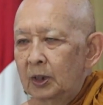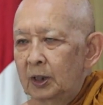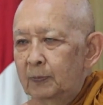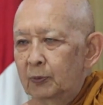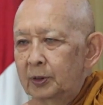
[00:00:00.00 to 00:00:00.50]

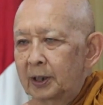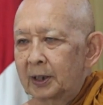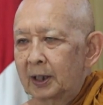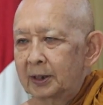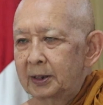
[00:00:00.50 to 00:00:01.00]
Ibu
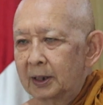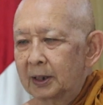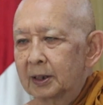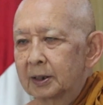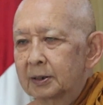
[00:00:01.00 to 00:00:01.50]
dan
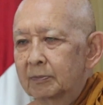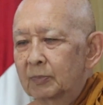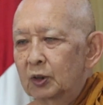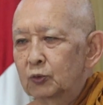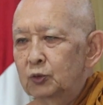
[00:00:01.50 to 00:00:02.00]
ayah
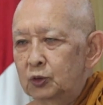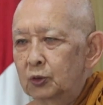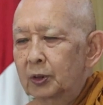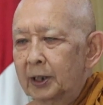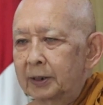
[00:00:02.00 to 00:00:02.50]

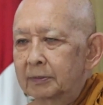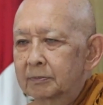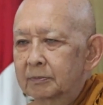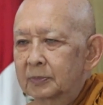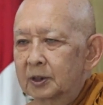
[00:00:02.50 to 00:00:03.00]
menunjukkan
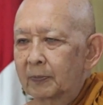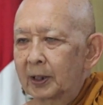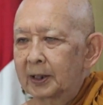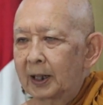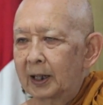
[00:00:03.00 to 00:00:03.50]

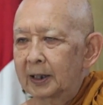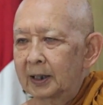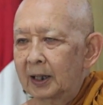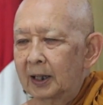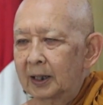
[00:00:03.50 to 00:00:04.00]
kepada
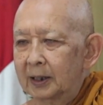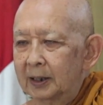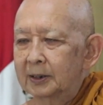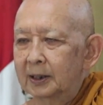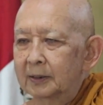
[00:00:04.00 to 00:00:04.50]

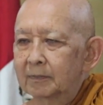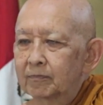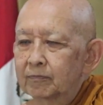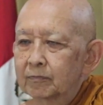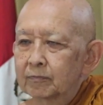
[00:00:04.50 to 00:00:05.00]
anak-anaknya
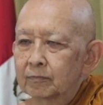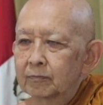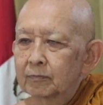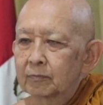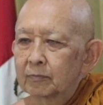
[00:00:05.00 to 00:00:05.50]

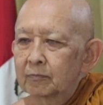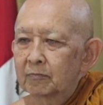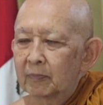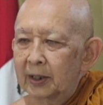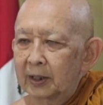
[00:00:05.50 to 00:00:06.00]

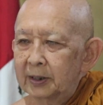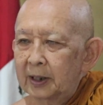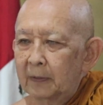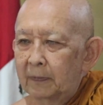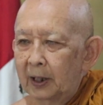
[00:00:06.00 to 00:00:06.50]
mana
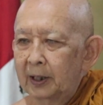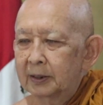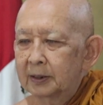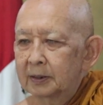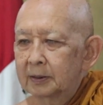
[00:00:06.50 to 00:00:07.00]
yang
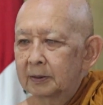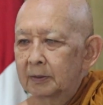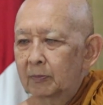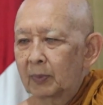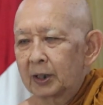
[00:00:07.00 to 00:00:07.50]
baik,
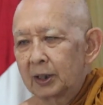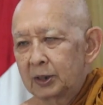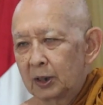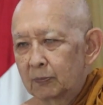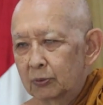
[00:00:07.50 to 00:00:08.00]

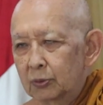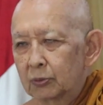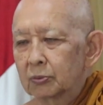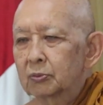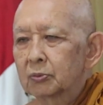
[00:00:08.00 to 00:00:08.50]
mana yang
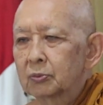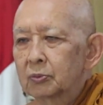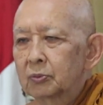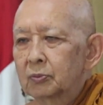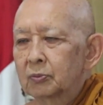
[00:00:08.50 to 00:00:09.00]
buruk,
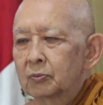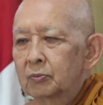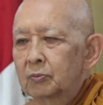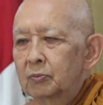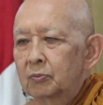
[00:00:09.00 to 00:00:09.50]

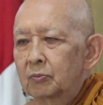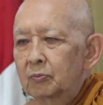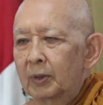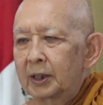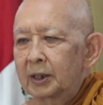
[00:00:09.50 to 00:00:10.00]

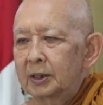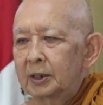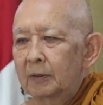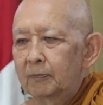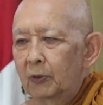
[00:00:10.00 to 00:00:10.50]
mana
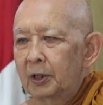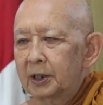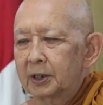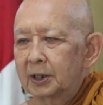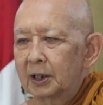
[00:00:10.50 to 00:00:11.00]
yang
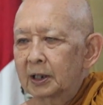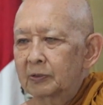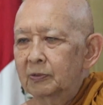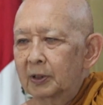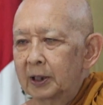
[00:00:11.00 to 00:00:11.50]
boleh
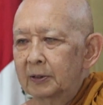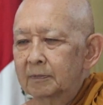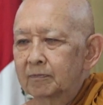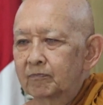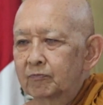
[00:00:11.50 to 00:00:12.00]

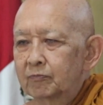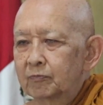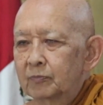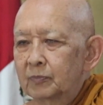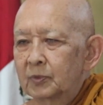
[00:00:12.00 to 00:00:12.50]
dilakukan,
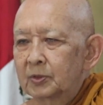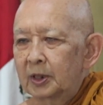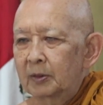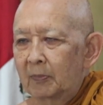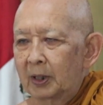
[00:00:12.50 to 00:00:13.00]

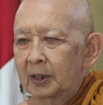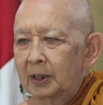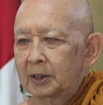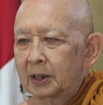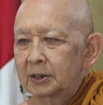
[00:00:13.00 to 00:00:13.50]
dan
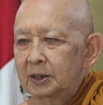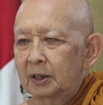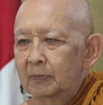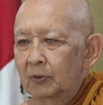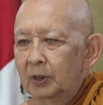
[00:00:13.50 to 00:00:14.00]
mana yang
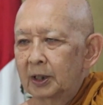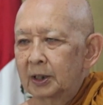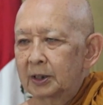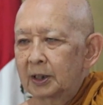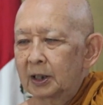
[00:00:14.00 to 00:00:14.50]
tidak
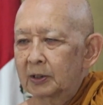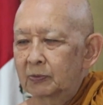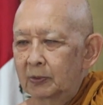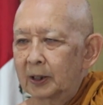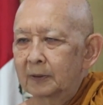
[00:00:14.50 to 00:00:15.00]
boleh
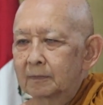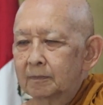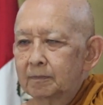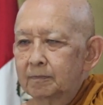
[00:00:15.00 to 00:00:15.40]
dilakukan.